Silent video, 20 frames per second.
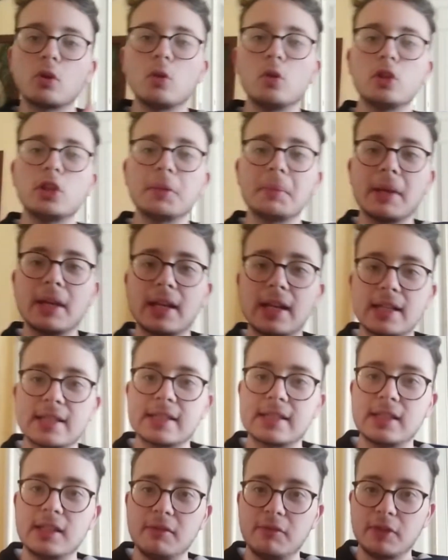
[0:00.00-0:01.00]
contro l'ultima in
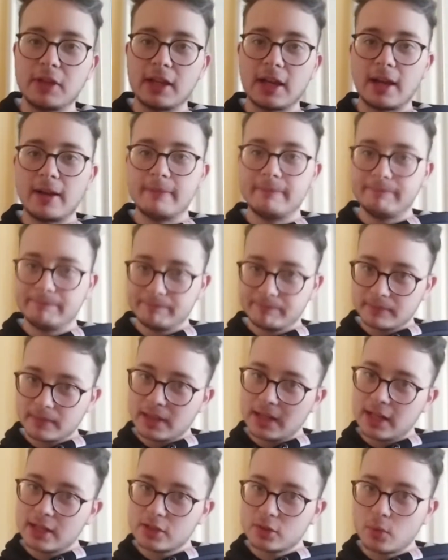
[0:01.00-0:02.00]

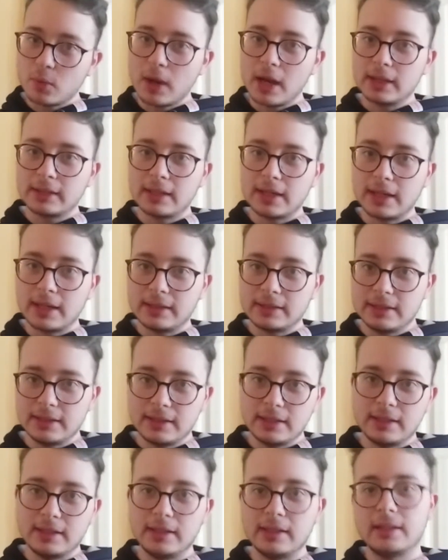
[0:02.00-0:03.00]
classifica, la squadra
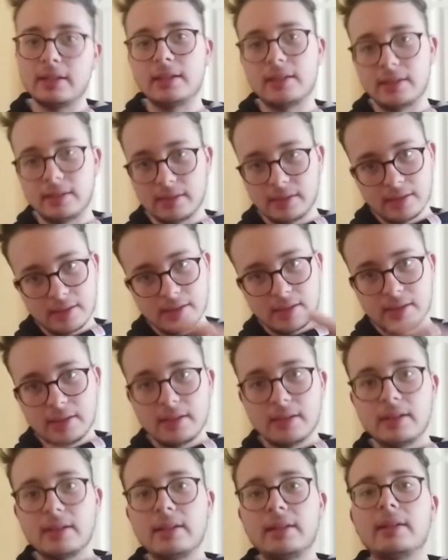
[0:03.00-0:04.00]
di.
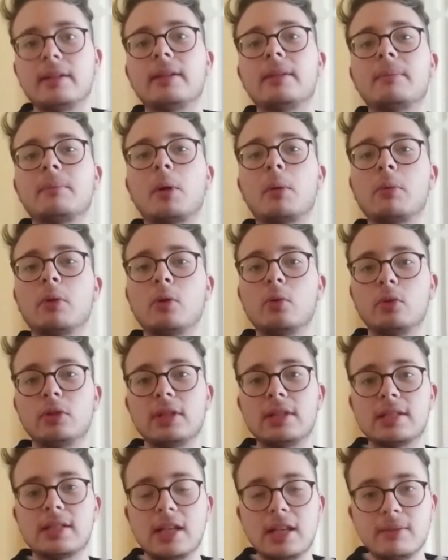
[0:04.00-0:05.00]
proprio lui,
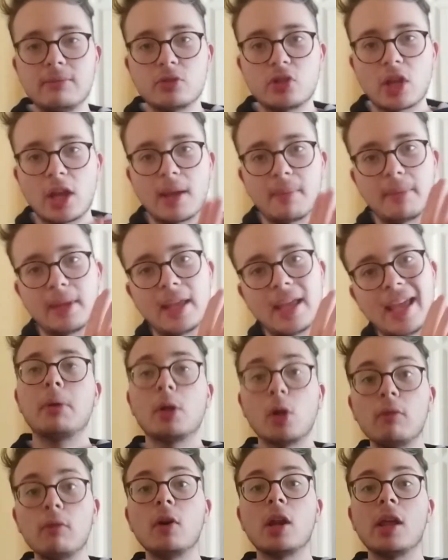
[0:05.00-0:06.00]
di Slingemi.
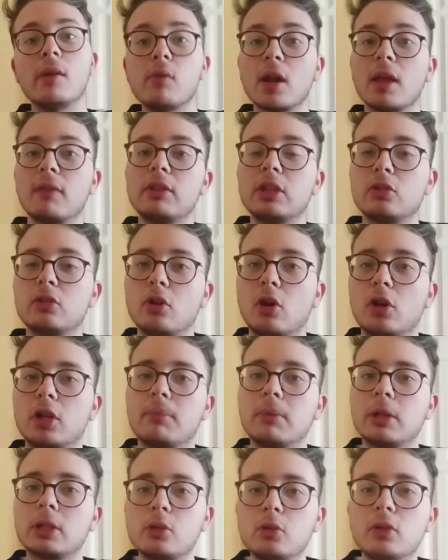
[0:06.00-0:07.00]
Però volevo la
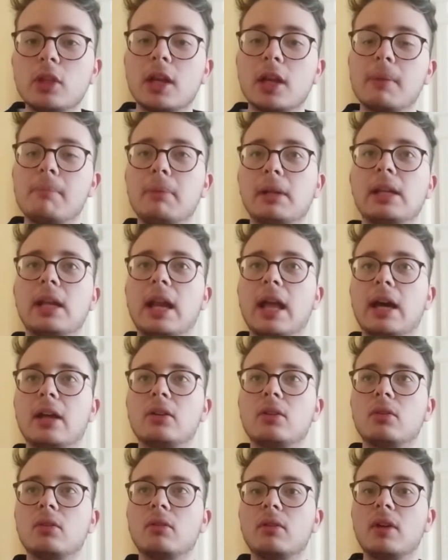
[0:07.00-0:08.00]
vittoria per chiudere bene
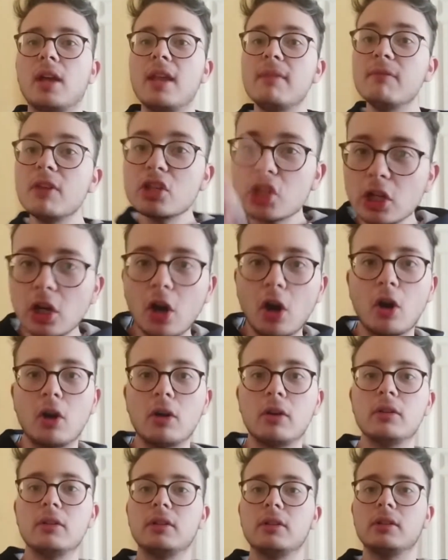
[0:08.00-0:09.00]
l'anno. E invece
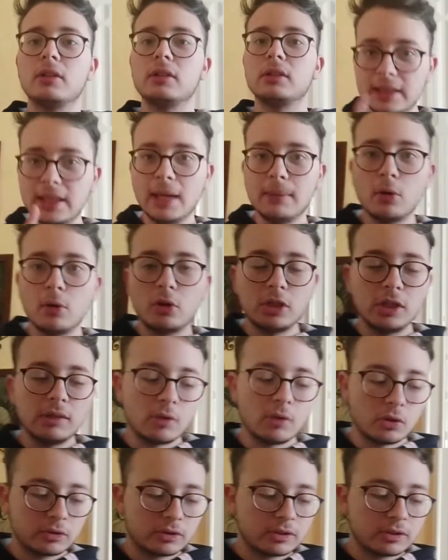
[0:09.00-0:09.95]
no. Ma andiamo con i